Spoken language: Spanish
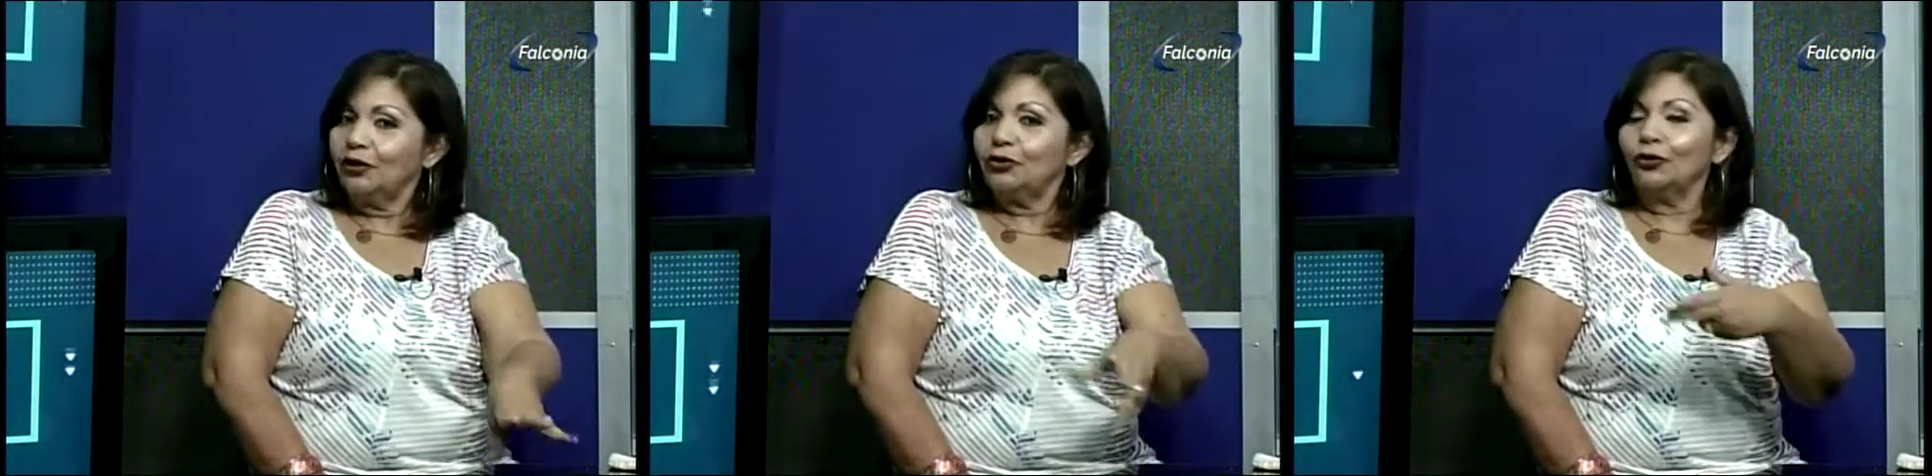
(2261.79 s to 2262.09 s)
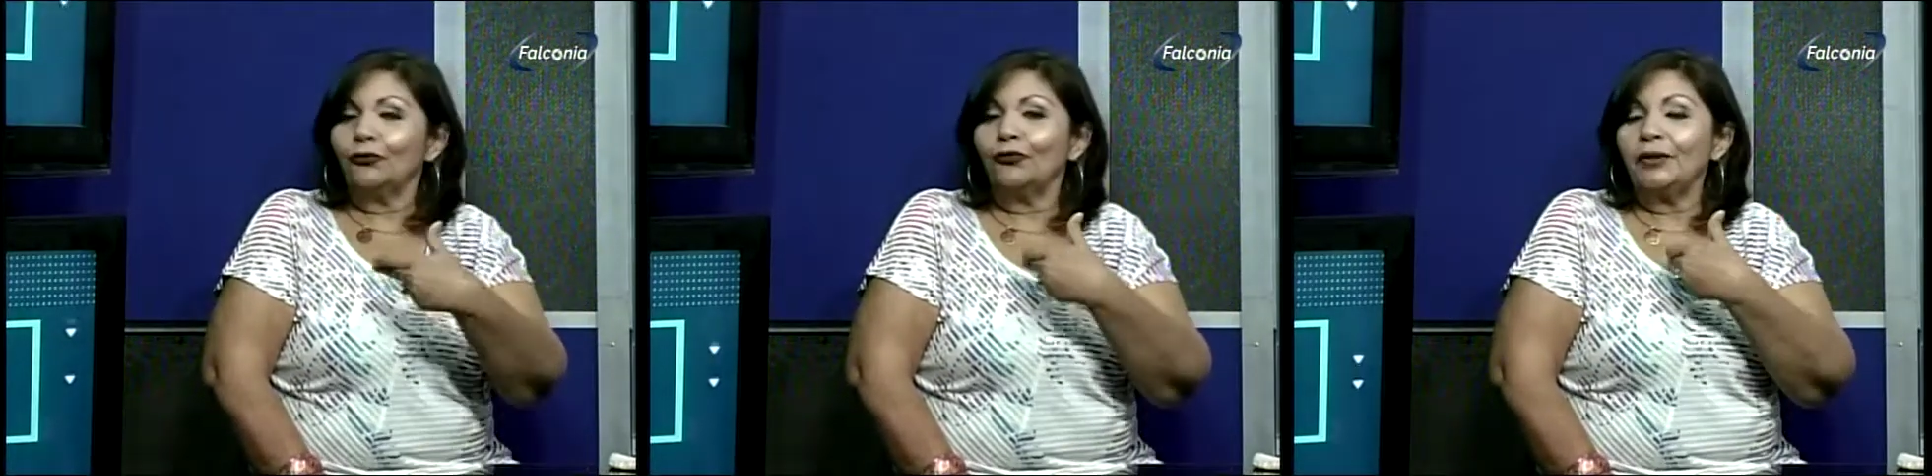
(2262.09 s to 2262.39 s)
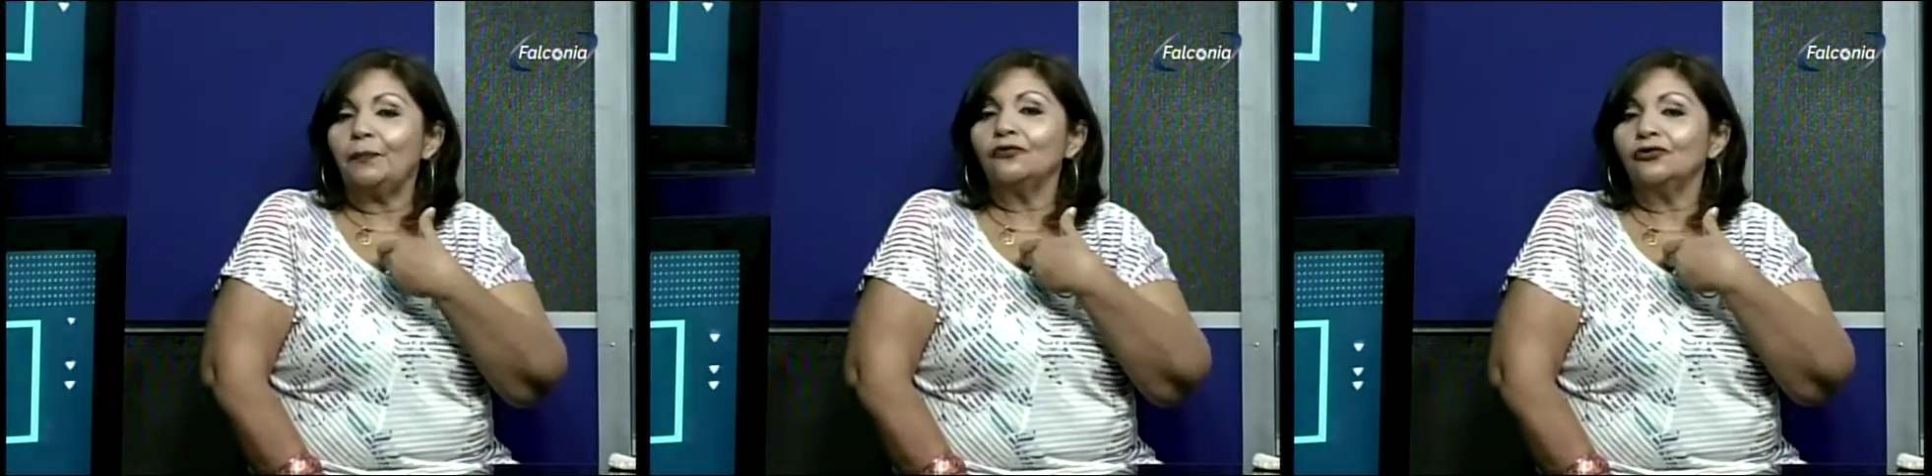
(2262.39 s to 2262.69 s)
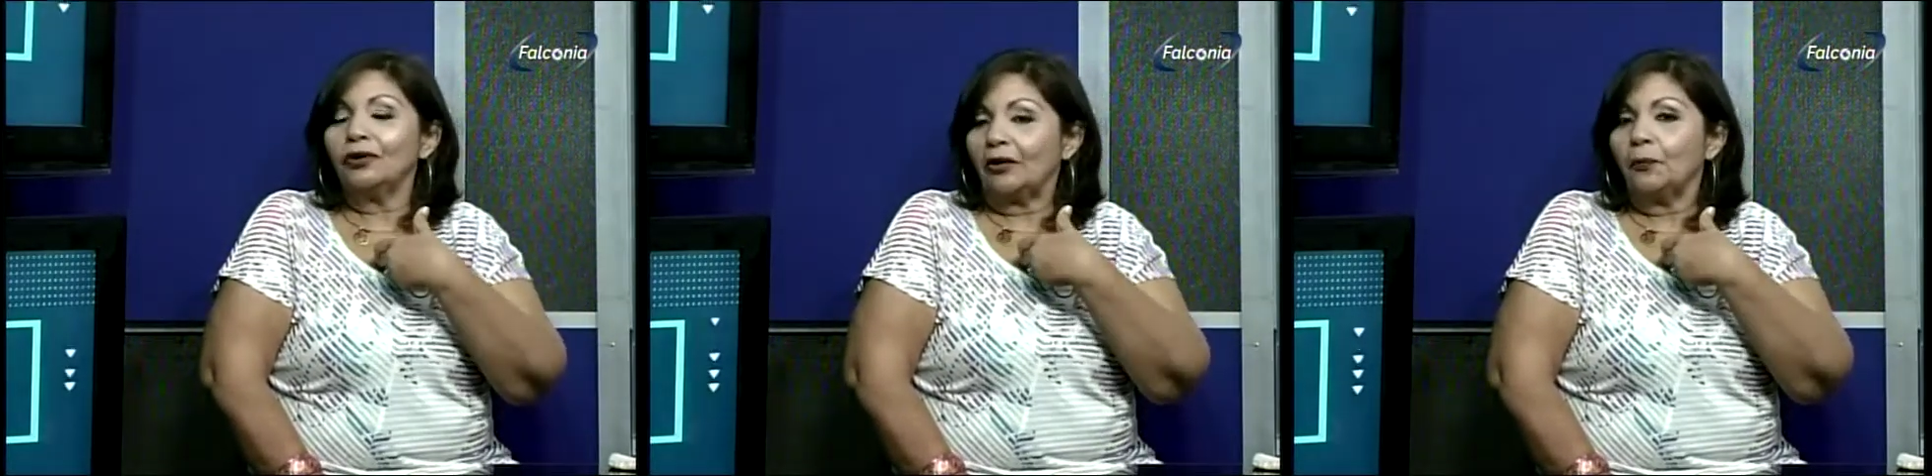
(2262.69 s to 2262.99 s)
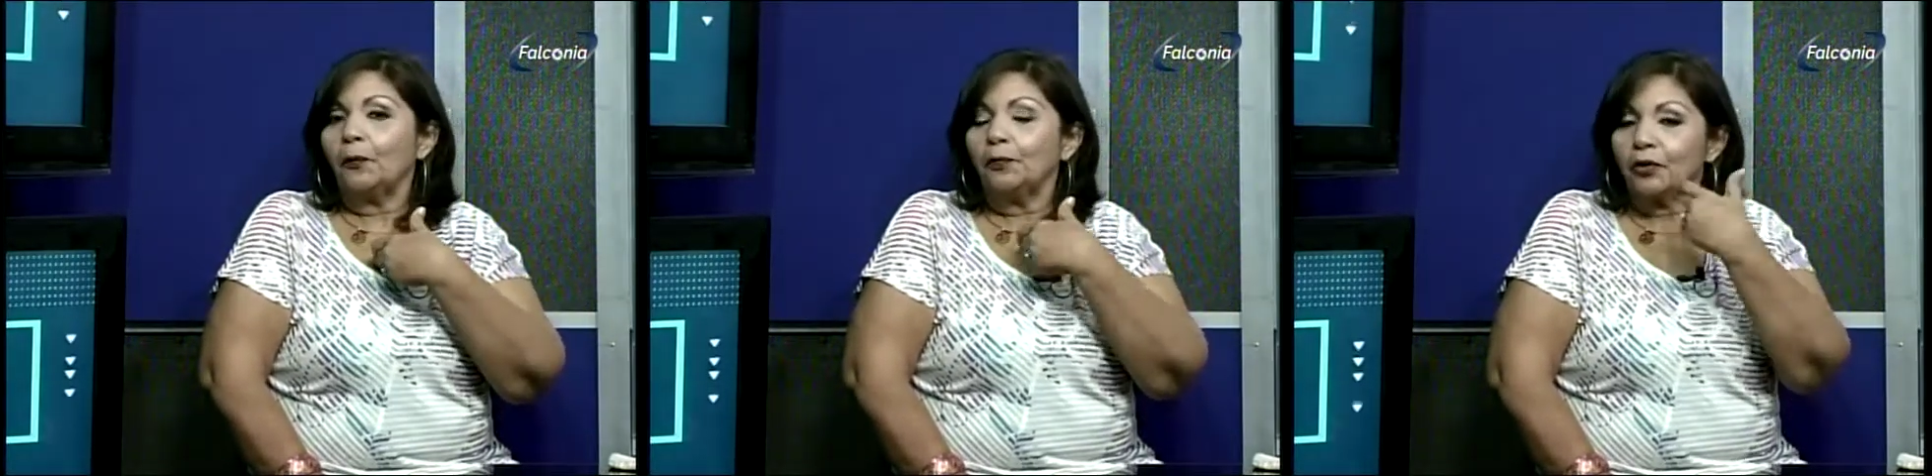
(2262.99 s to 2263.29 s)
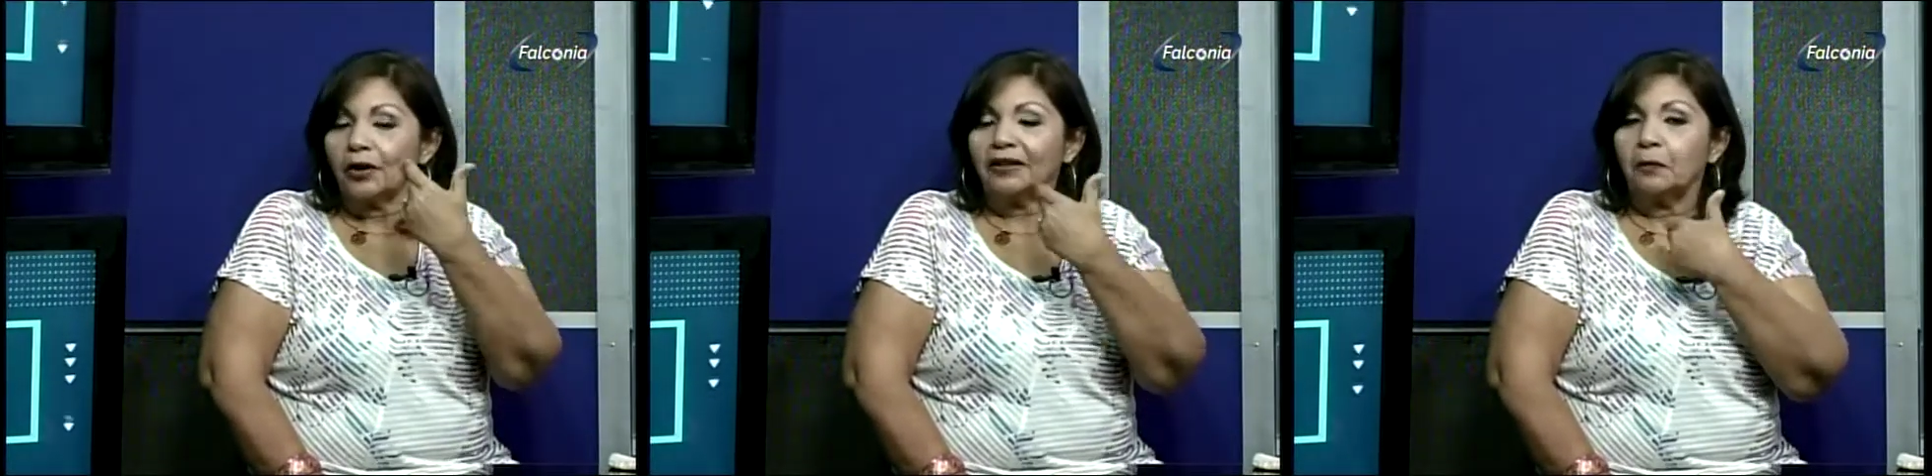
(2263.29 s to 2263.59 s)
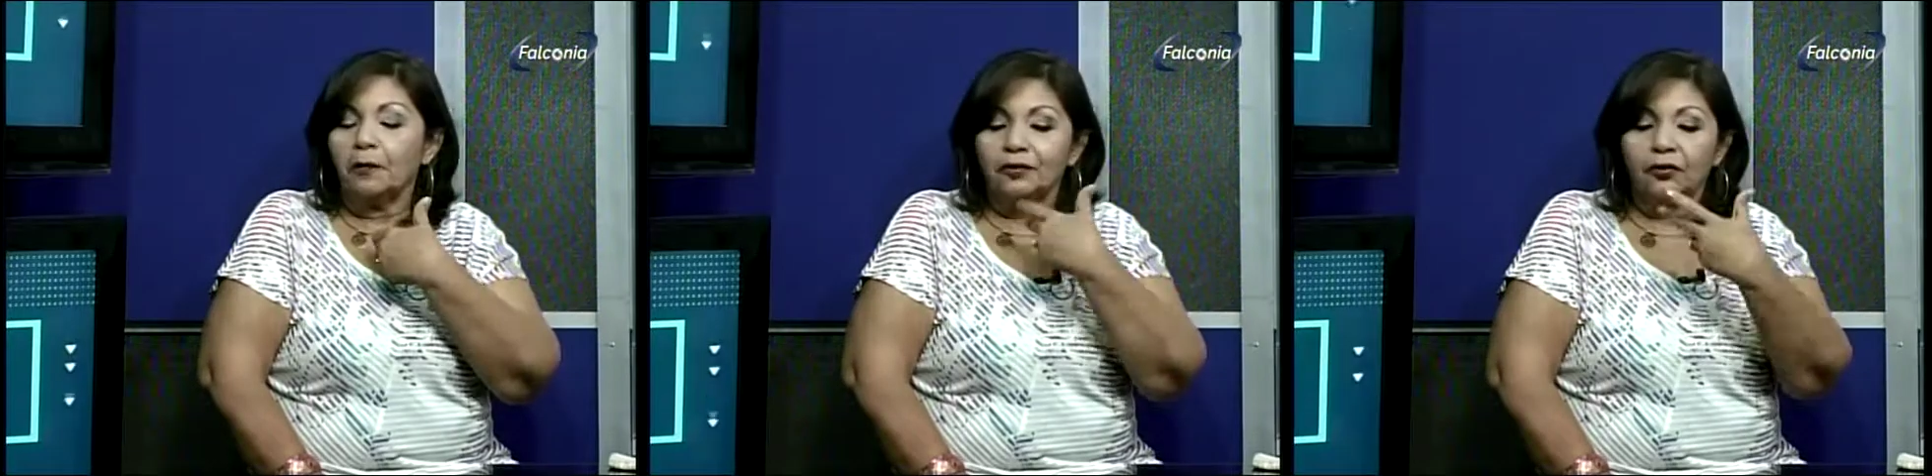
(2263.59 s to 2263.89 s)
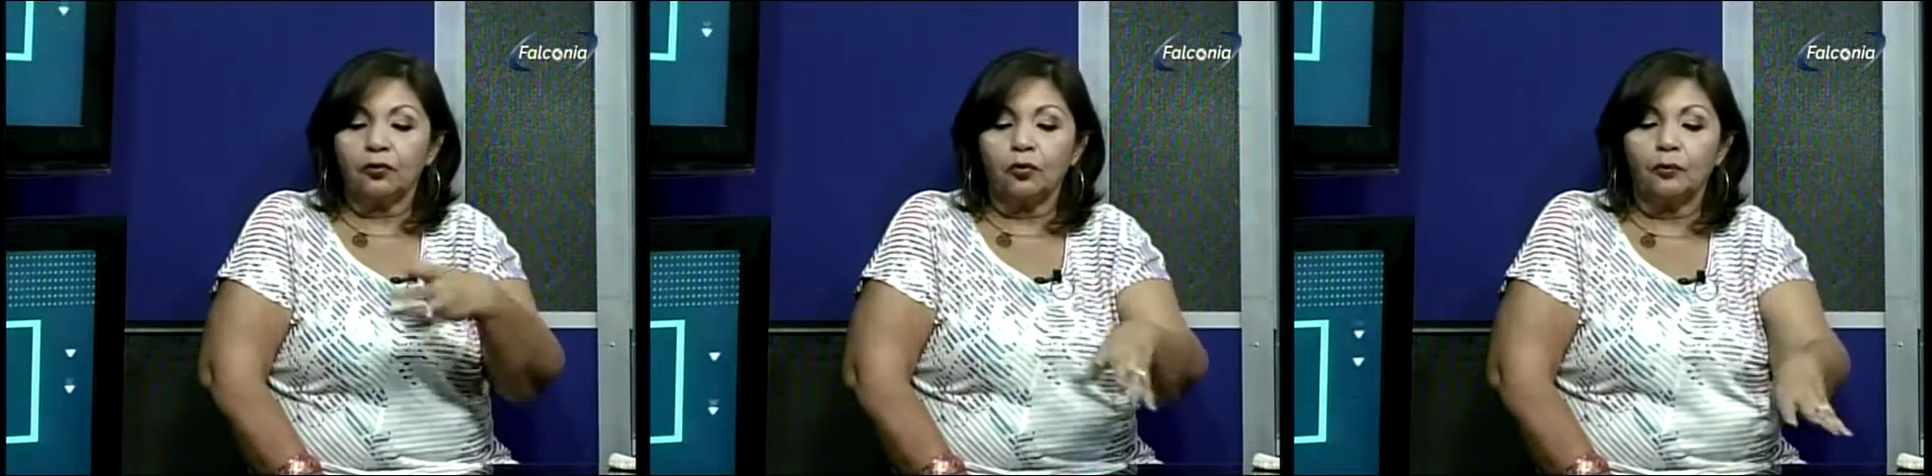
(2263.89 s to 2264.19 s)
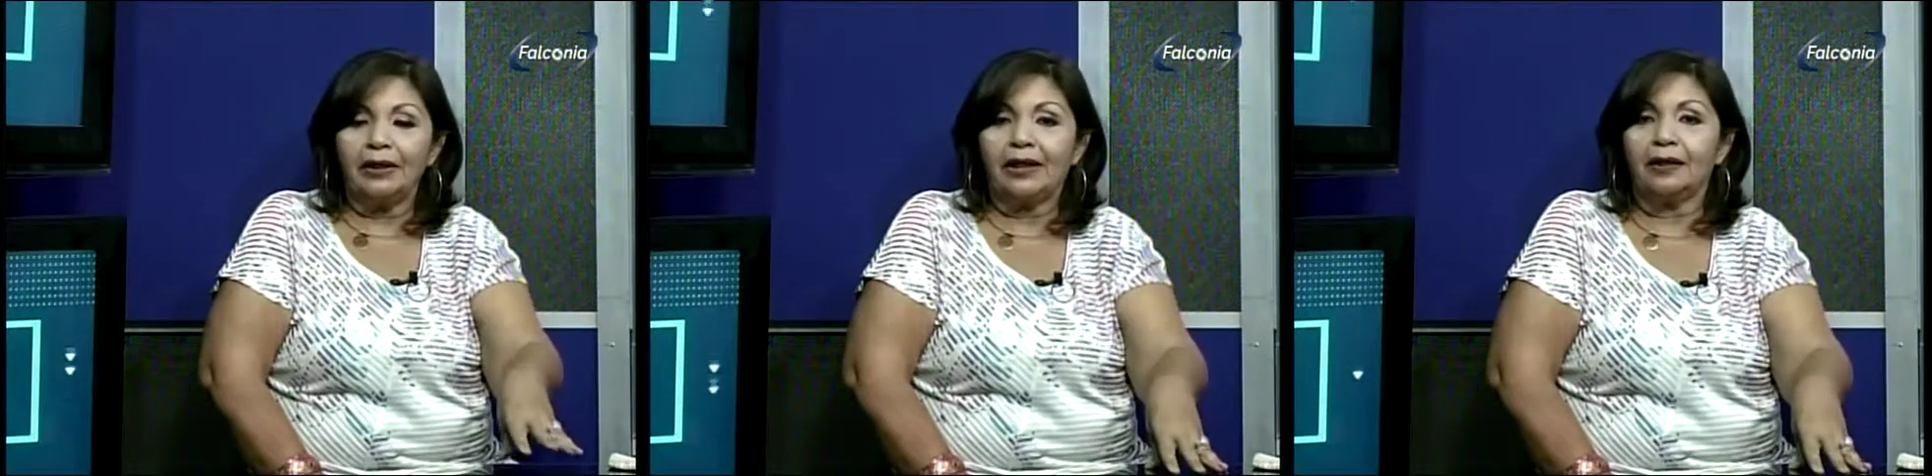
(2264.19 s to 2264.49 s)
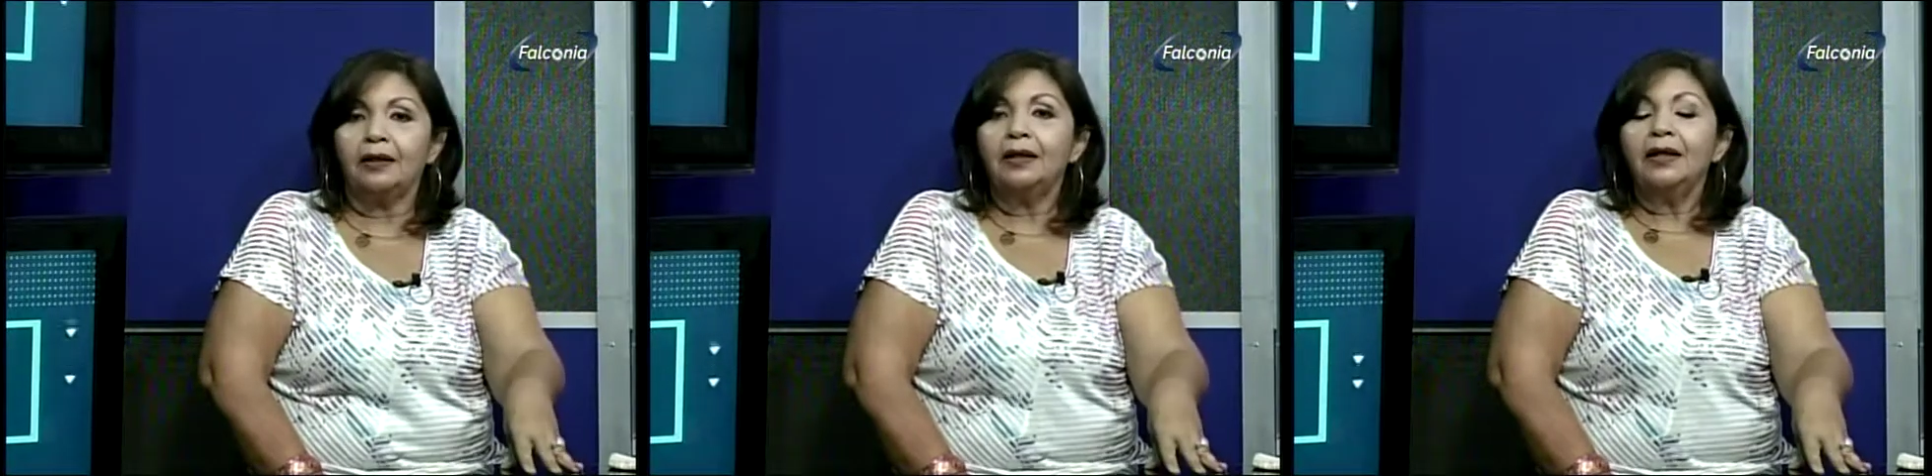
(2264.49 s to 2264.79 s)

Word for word: Yo fui funcionario público, en este momento estoy jubilada.